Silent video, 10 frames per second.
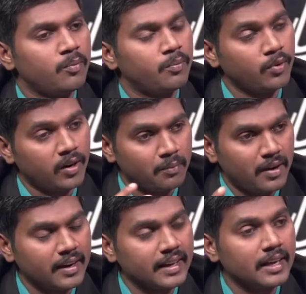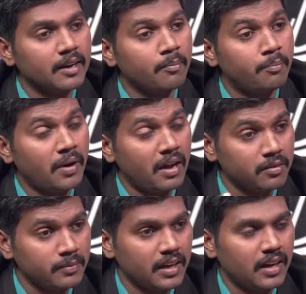பூரணமான
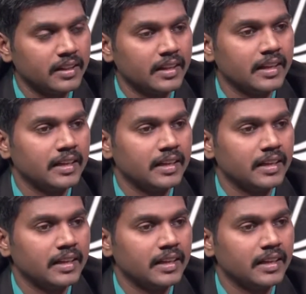பாவமில்லாத